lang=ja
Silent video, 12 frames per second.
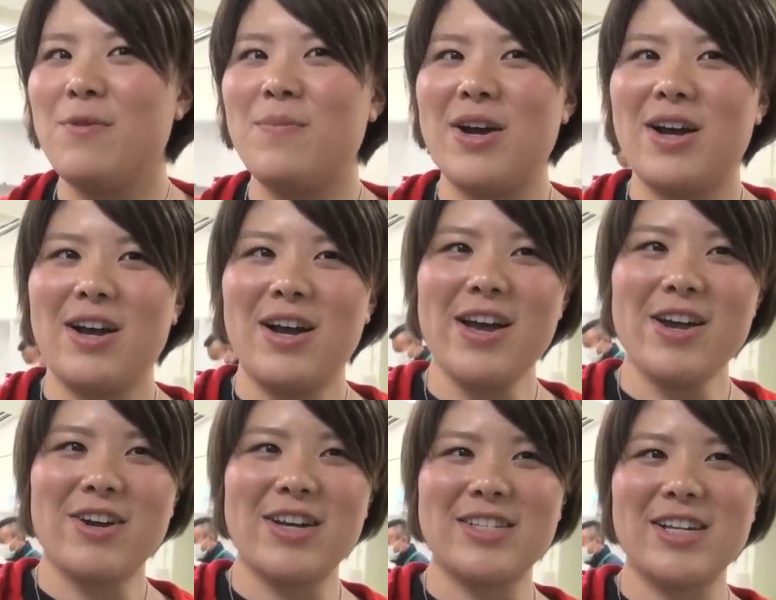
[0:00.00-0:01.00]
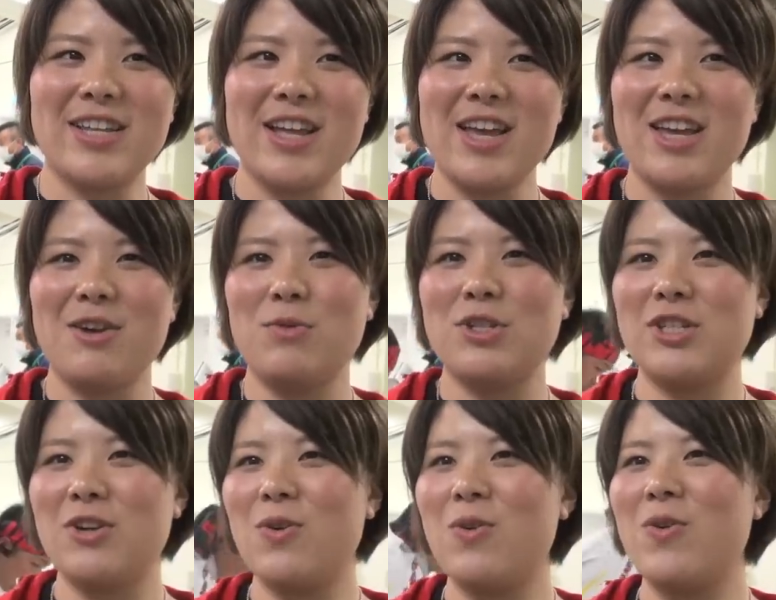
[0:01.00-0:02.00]
まあ、早く走りたい気持ち
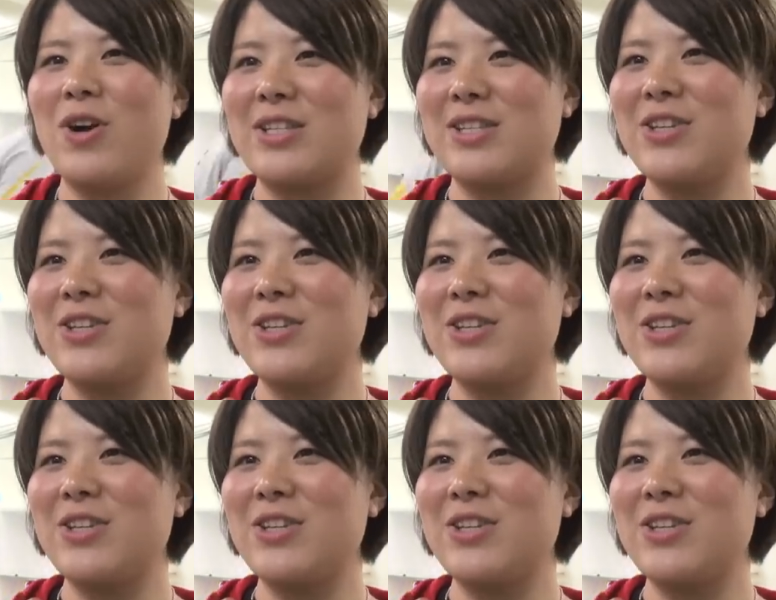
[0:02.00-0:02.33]
の方が